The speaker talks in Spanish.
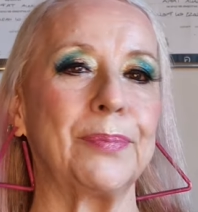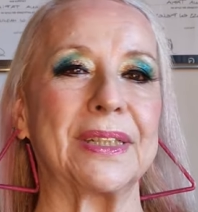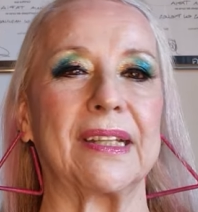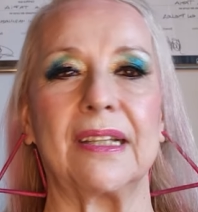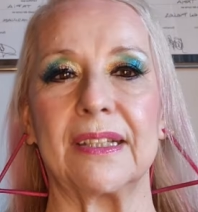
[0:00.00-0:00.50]

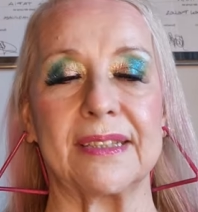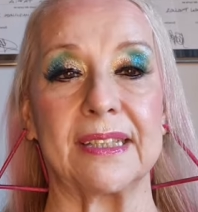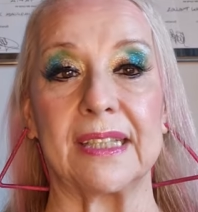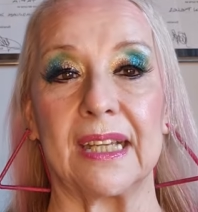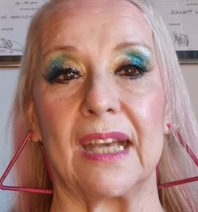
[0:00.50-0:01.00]
pestañas de
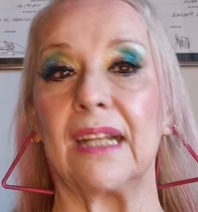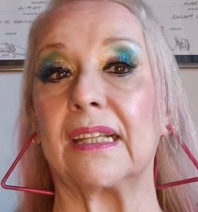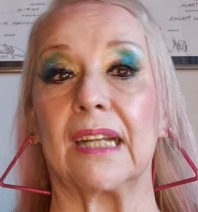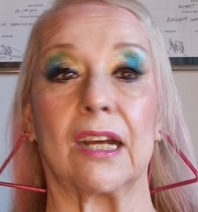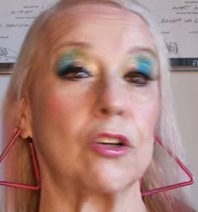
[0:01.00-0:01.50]

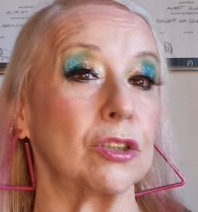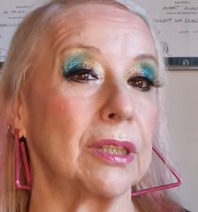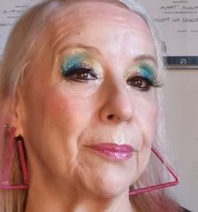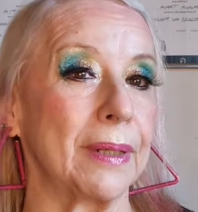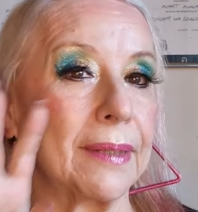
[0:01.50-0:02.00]
Citigel. que las
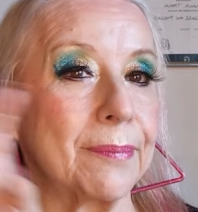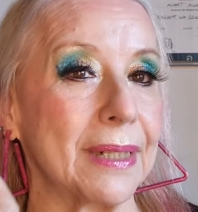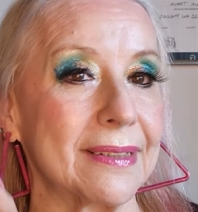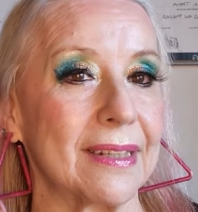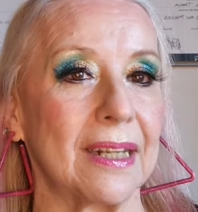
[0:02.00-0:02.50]
corté para,
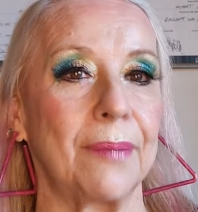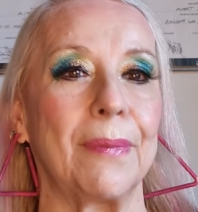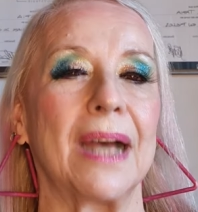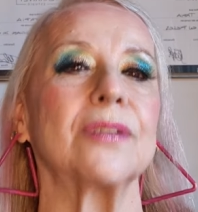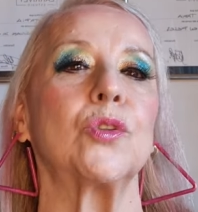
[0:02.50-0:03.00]
hacerlas
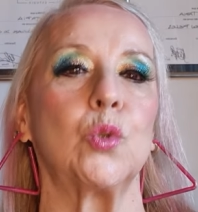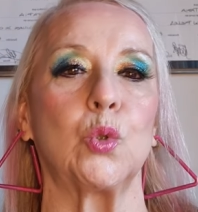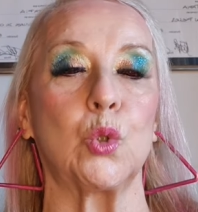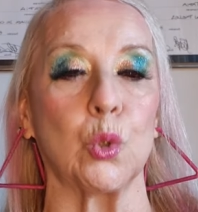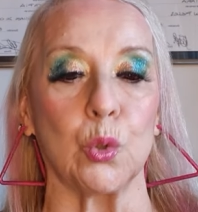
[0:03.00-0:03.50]
más
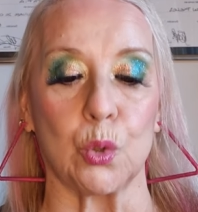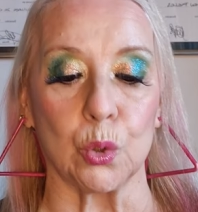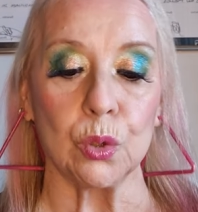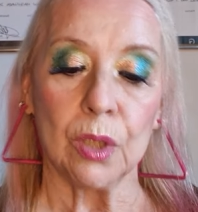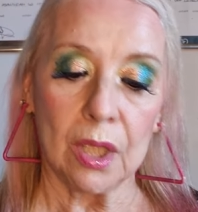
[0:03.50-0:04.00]

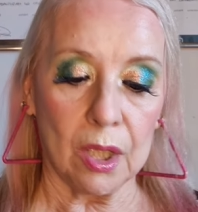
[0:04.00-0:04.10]
chuchuchu.